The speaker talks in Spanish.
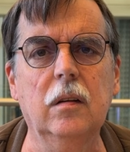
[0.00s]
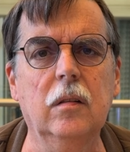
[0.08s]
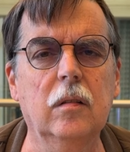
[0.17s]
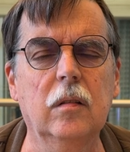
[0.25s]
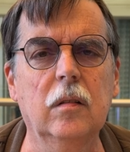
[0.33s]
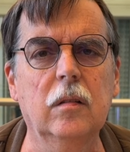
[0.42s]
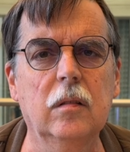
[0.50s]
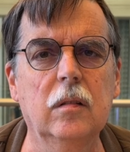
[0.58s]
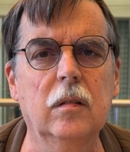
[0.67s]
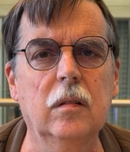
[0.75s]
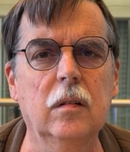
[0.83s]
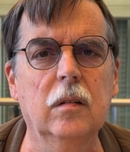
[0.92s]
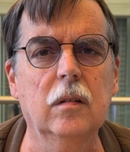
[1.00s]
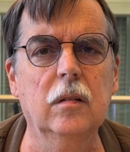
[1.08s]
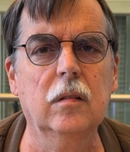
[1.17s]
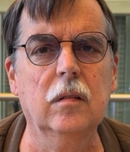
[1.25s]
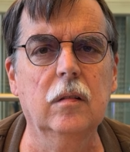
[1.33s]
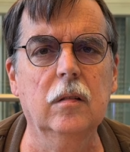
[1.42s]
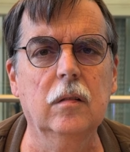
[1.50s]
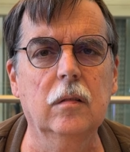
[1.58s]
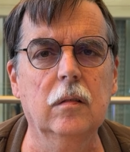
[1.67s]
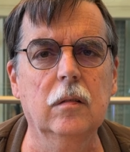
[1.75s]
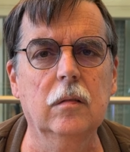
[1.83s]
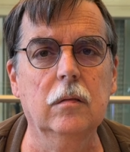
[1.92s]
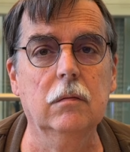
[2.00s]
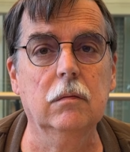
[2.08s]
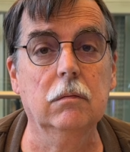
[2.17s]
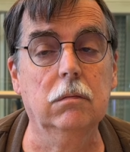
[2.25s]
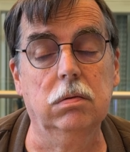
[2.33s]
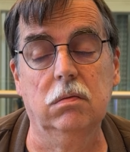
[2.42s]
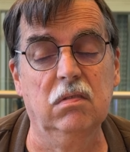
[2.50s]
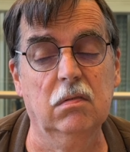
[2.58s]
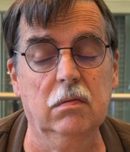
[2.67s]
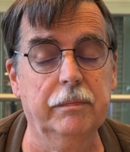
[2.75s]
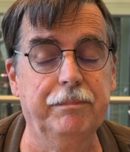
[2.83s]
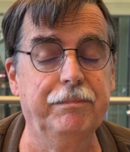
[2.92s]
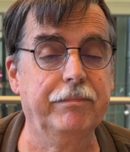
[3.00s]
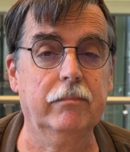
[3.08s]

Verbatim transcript: que todavía va a crecer por lo menos 5 centímetros más, algo así decía.